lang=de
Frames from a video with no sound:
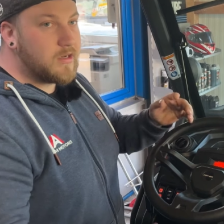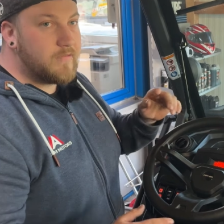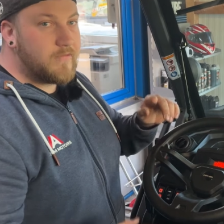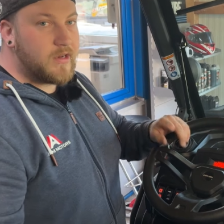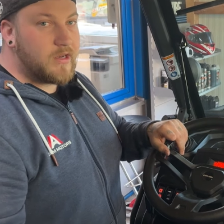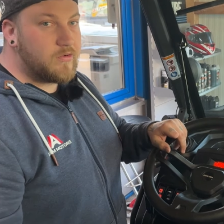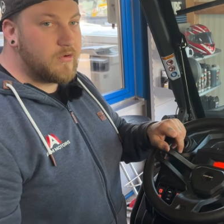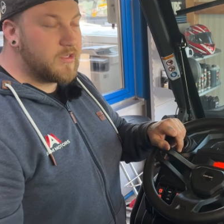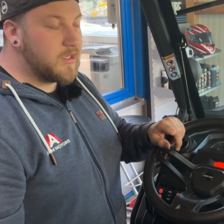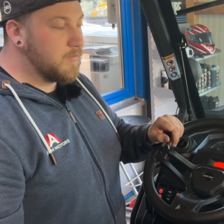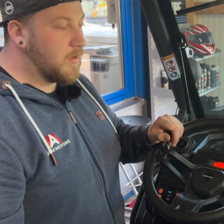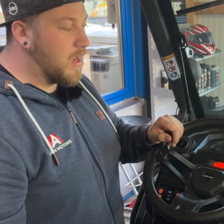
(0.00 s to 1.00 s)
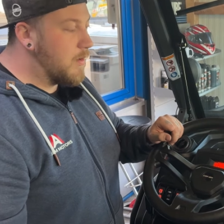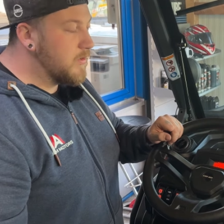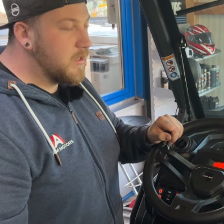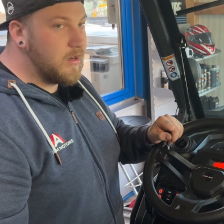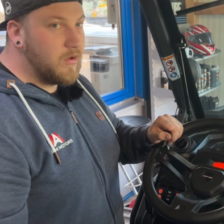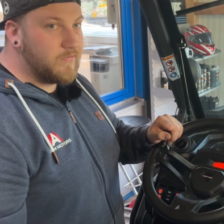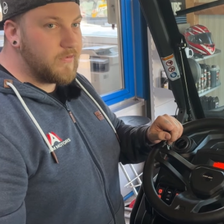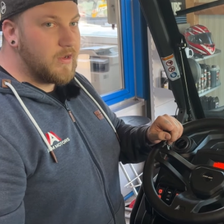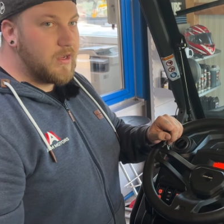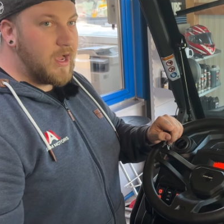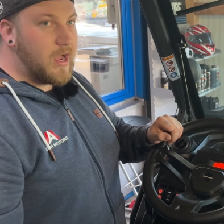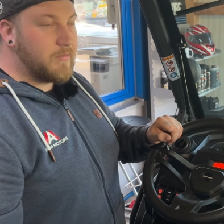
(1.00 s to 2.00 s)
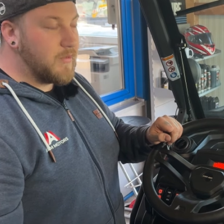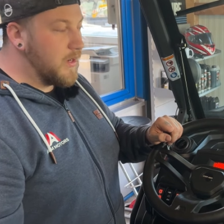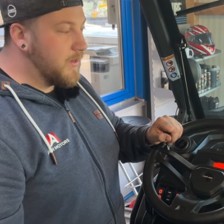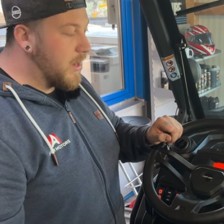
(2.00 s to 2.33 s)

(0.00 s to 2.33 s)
den wir natürlich im Rahmen der LOF einmal